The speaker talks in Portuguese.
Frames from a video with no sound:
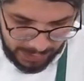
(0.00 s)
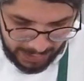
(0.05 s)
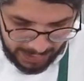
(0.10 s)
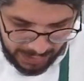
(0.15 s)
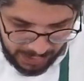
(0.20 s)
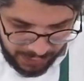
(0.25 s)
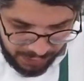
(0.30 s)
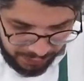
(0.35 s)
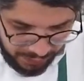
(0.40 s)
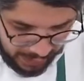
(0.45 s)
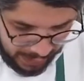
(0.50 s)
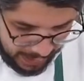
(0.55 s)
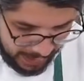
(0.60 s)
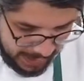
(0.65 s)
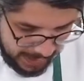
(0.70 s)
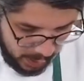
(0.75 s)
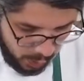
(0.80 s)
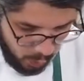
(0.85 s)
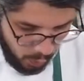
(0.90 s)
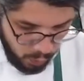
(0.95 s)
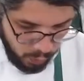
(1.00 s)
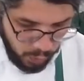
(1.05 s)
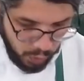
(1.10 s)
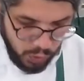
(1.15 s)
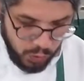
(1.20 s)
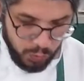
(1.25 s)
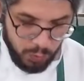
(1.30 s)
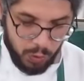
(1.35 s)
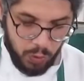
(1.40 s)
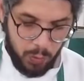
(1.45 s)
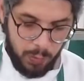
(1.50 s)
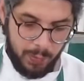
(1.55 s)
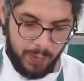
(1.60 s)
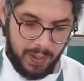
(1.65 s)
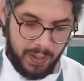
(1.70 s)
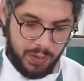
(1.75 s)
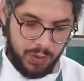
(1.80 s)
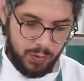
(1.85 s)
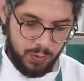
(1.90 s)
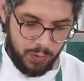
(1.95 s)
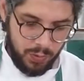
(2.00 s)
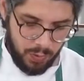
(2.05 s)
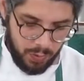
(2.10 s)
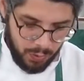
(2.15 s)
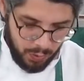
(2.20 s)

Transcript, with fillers: e aí a gente finaliza com o nosso molho pesto,